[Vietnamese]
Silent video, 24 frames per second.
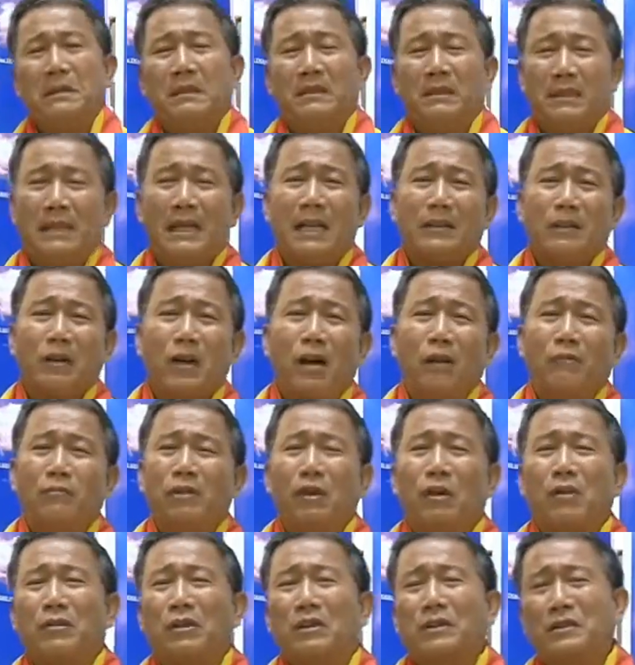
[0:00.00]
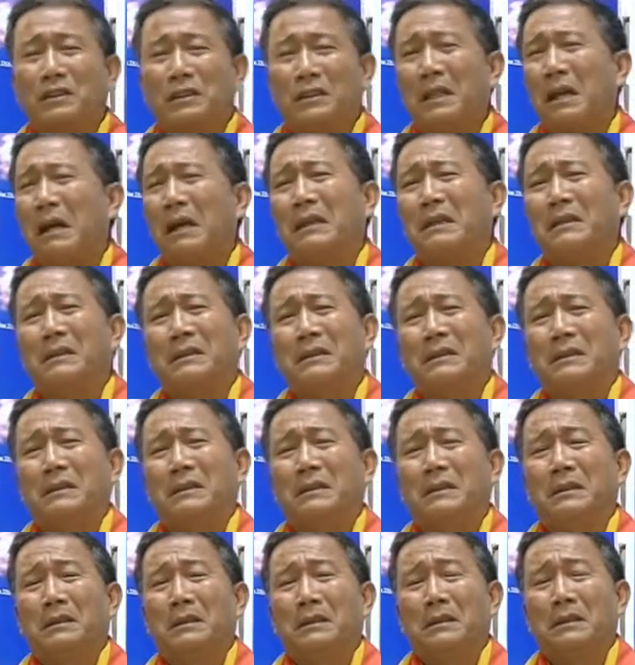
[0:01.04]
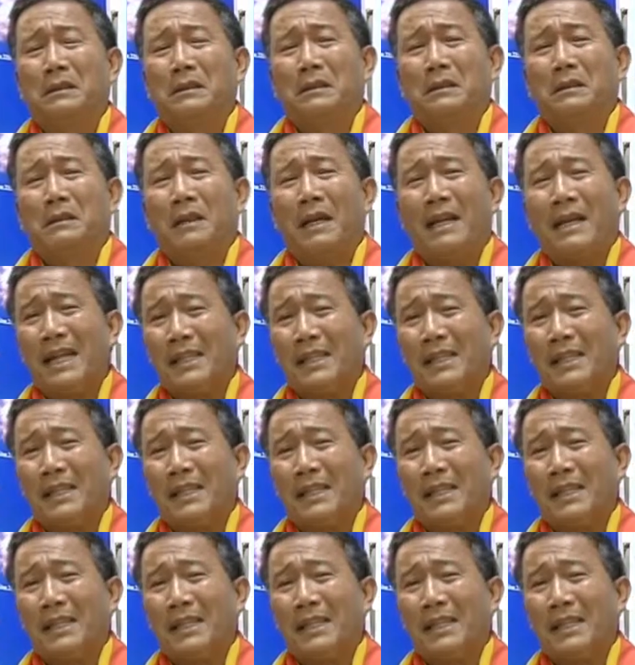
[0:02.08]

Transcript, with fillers: thì ra tòa ông tòa nói son I